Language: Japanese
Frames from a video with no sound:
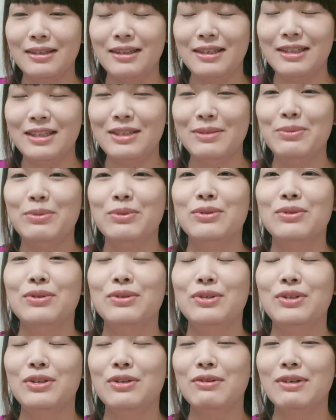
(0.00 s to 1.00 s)
一部
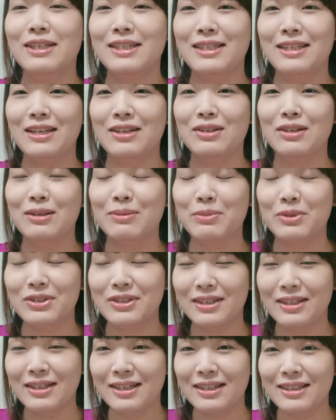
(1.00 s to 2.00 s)
の人は知ってるかも
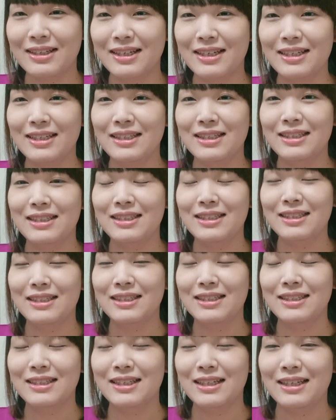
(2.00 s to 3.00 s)
しれない
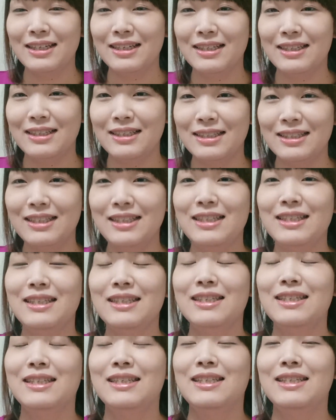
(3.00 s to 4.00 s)

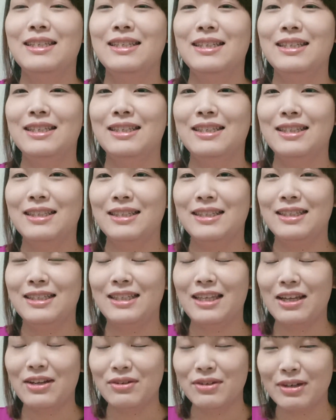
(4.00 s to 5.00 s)
し
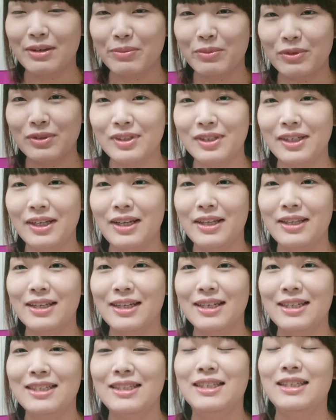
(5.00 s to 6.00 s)
知ってるかもしれ
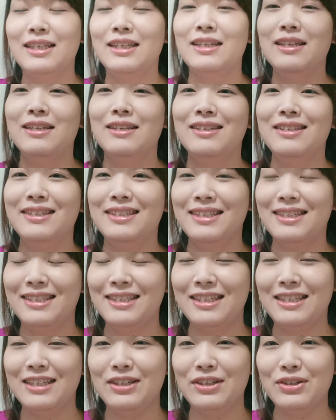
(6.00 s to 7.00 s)
ないし
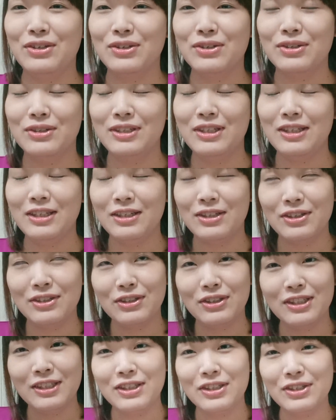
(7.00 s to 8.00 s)
知るよ知
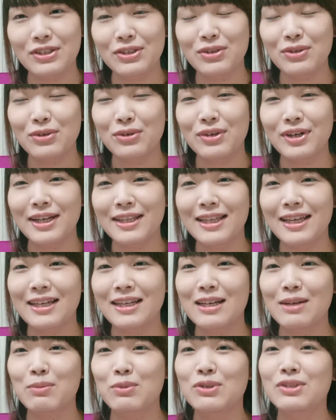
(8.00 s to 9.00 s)
る必要がな
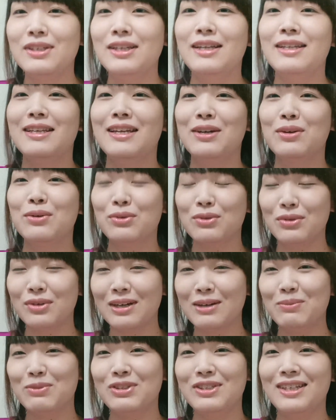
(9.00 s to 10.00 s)
いかもしれないこと
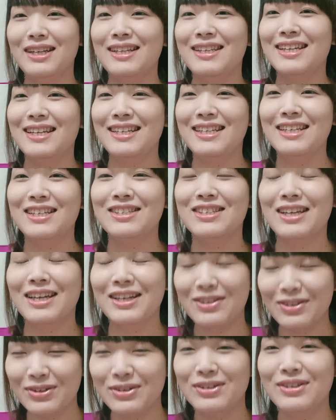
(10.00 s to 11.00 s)
かもしれないんです
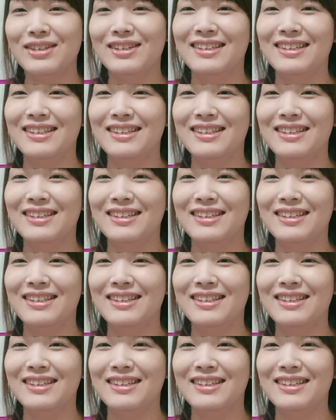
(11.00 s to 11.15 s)
けど